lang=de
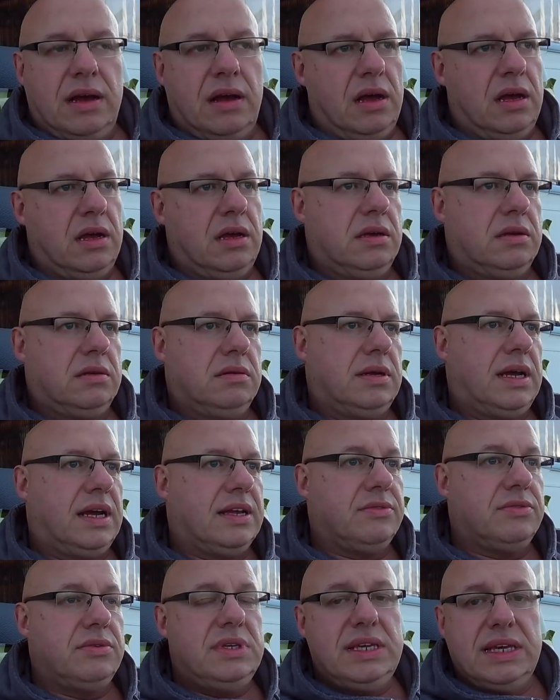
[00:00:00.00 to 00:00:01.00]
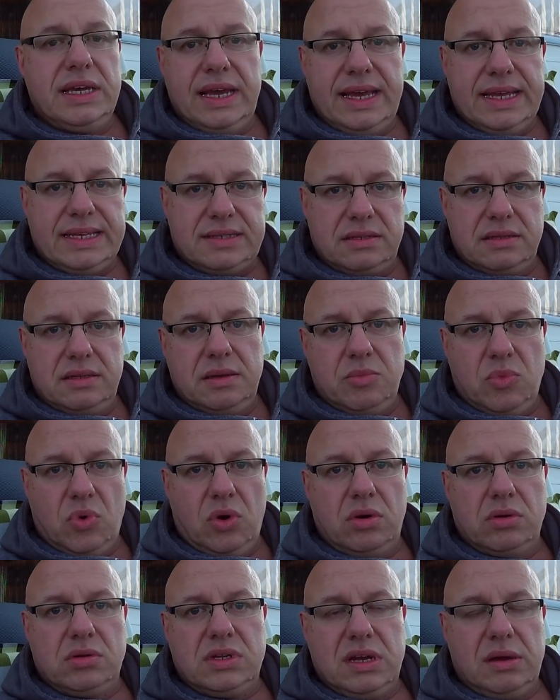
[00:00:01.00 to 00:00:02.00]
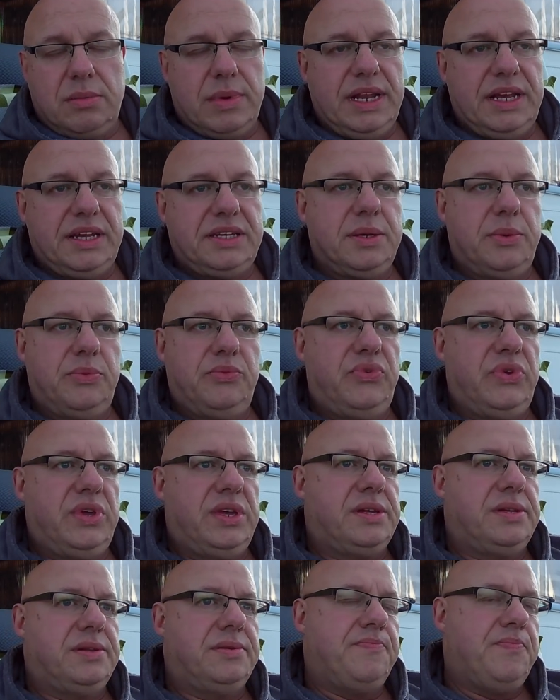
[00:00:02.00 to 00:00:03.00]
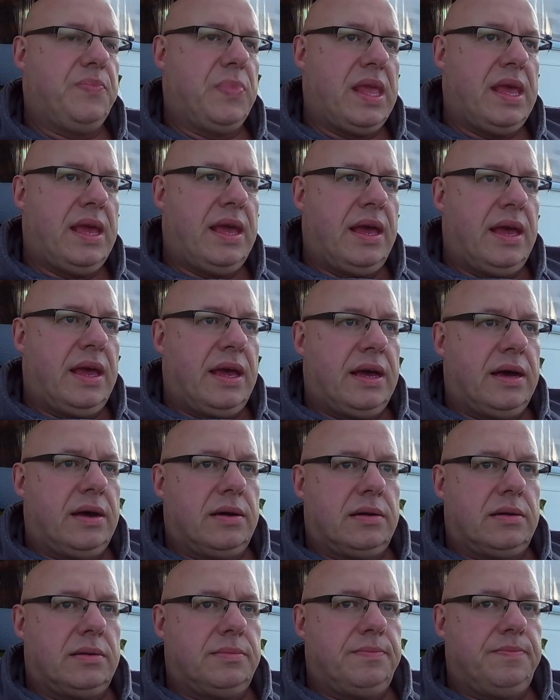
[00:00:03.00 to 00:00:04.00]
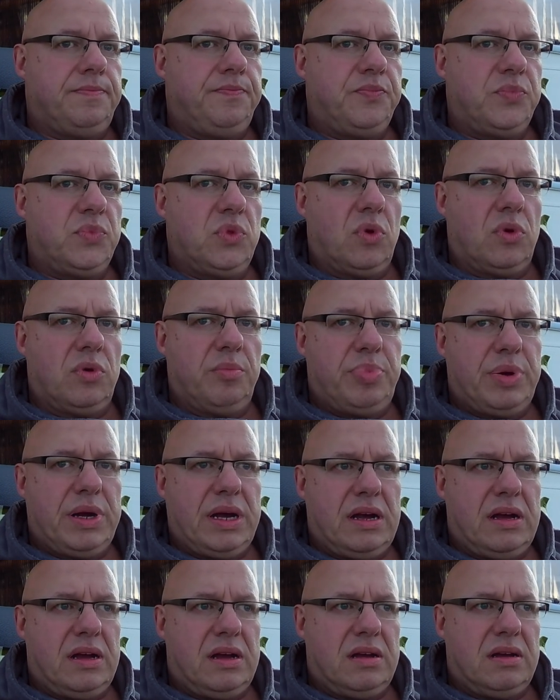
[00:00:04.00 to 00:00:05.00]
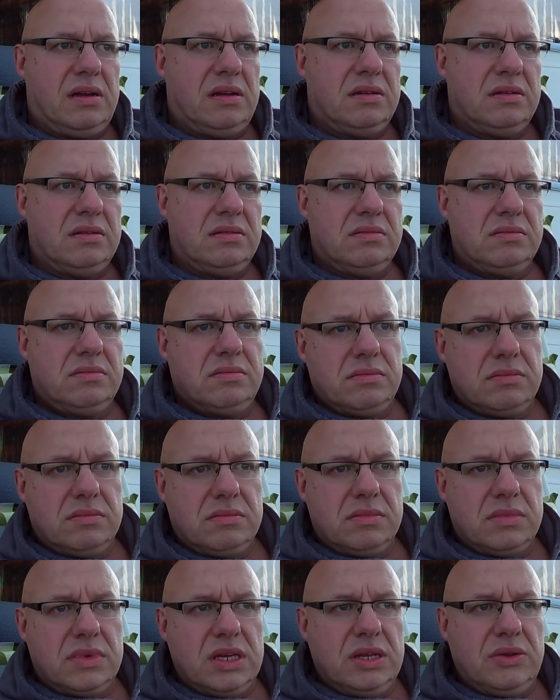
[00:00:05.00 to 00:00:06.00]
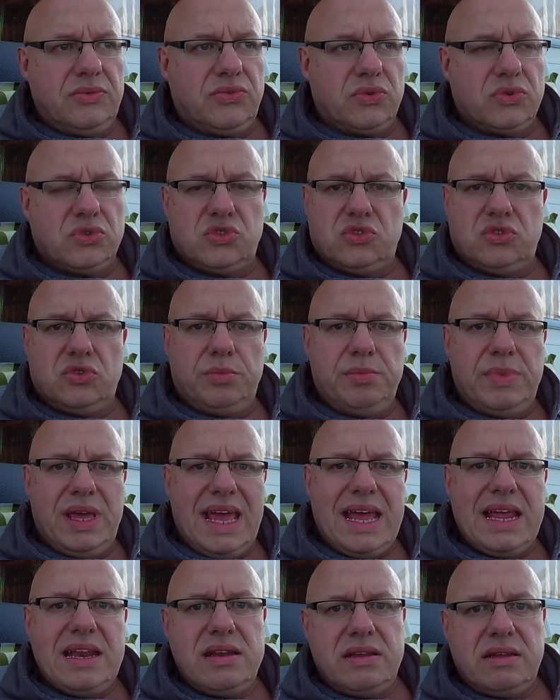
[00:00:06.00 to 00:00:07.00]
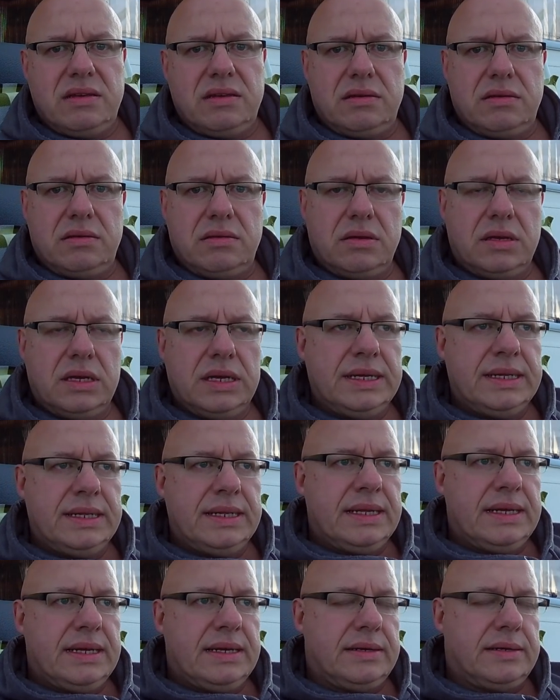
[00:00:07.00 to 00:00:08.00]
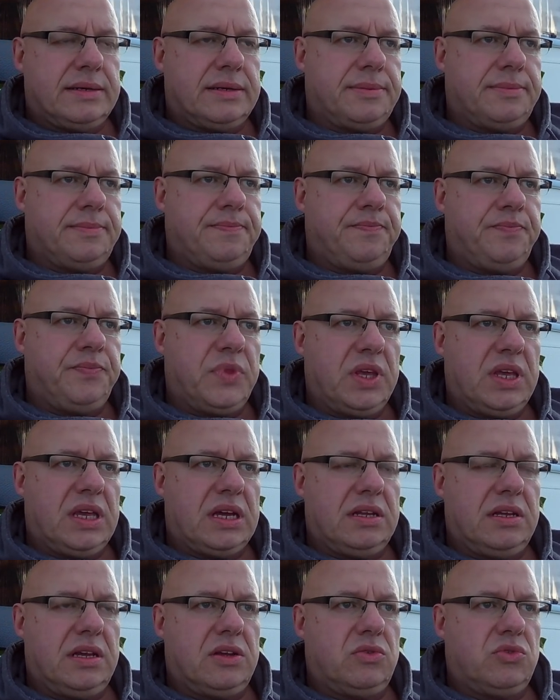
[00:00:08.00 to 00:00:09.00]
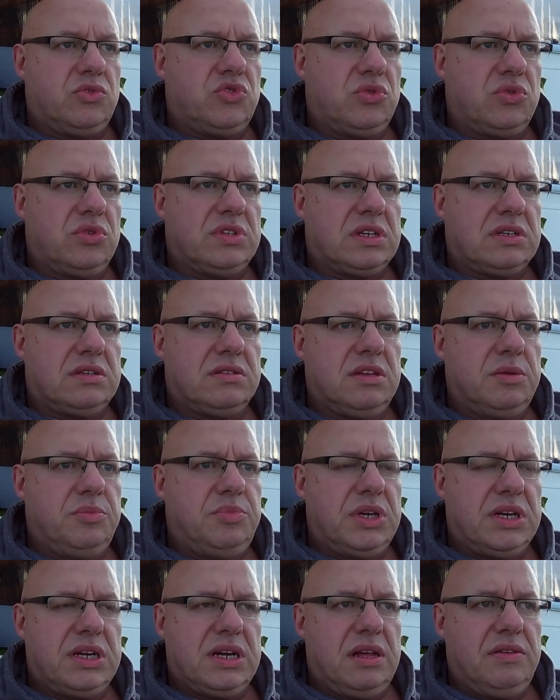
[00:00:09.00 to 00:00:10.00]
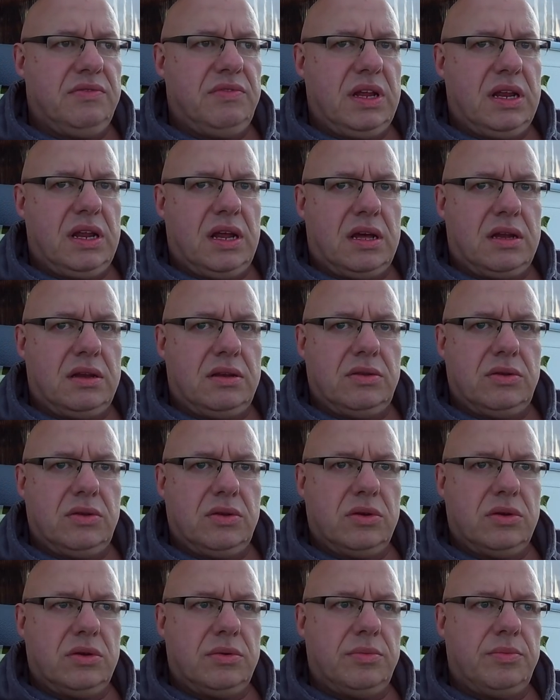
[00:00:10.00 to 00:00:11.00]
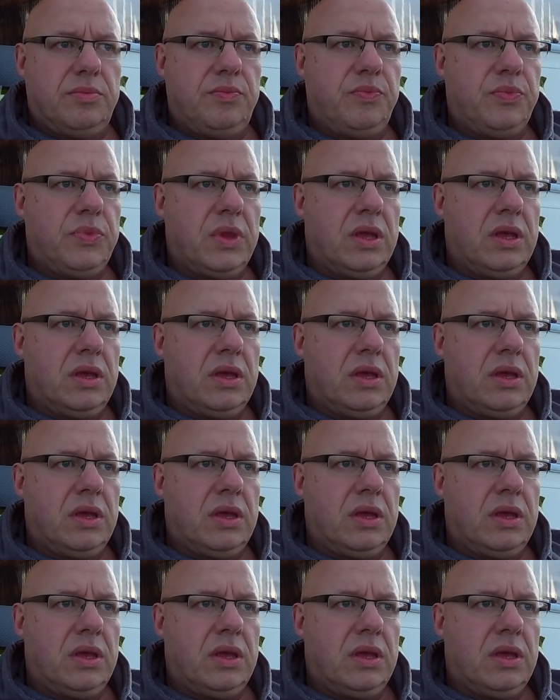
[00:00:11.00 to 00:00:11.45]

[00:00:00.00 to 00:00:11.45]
ah, also hier Essen im Ort kann man echt empfehlen. Ähm, noch ein paar Infos zum Ende. Ähm, ich hatte ja nun schon gesagt, es gibt hier kein WLAN. Ähm,